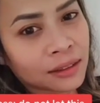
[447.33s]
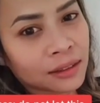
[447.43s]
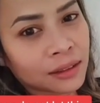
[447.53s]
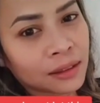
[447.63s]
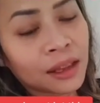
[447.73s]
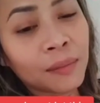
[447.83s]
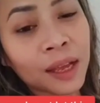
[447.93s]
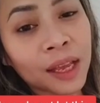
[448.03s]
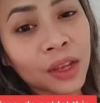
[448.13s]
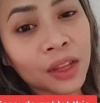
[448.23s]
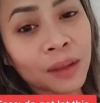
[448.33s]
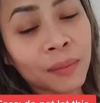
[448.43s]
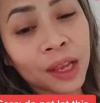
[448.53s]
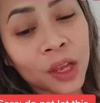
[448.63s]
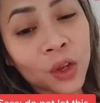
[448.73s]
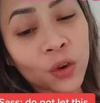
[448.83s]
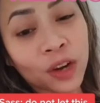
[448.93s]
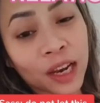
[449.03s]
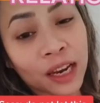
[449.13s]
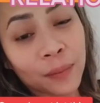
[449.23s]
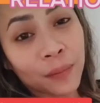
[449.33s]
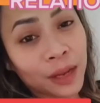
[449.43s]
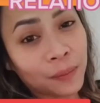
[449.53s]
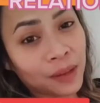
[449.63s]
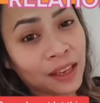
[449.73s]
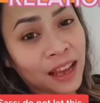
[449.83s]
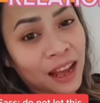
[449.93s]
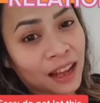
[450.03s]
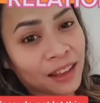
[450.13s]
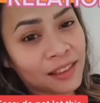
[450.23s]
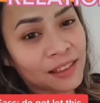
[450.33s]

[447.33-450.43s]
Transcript: Na maging, na maging Ukraine ang Pilipinas.